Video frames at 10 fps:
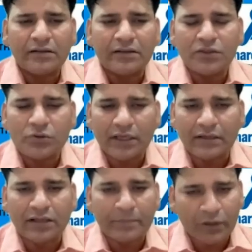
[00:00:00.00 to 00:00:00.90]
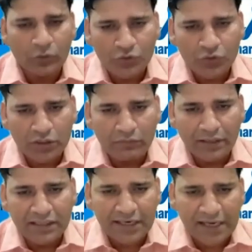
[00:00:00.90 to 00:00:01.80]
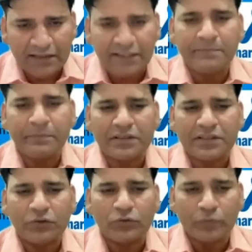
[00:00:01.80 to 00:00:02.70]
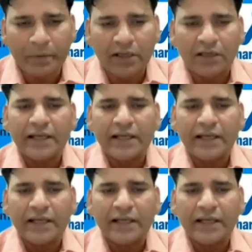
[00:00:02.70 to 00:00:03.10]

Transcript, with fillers: तीन सौ इकहत्तर पे क्लोज होता हुआ नजर आया तीन परसेंट ऊपर